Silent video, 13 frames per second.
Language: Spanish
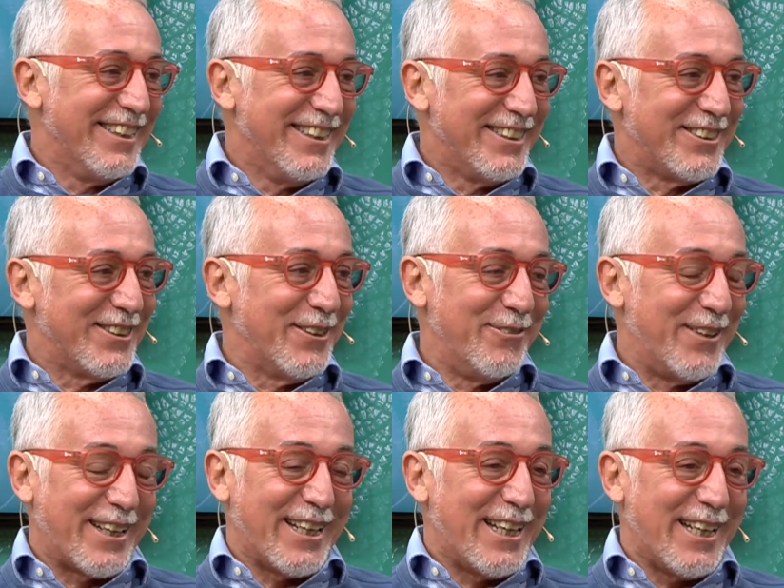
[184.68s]
yo
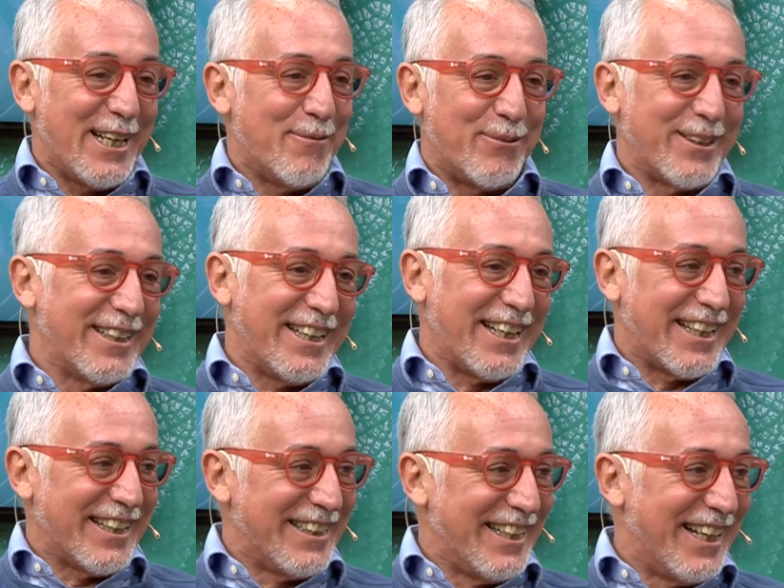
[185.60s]
me reía porque era
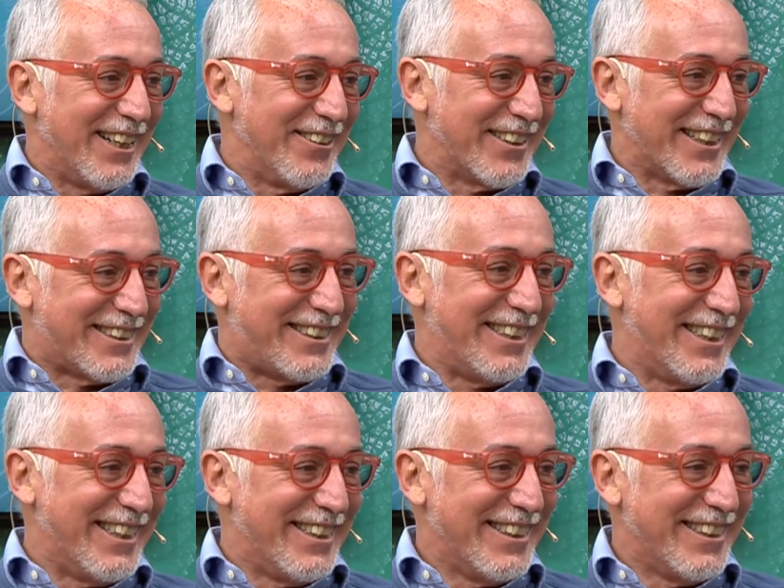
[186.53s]
genial lo que hacía. Qué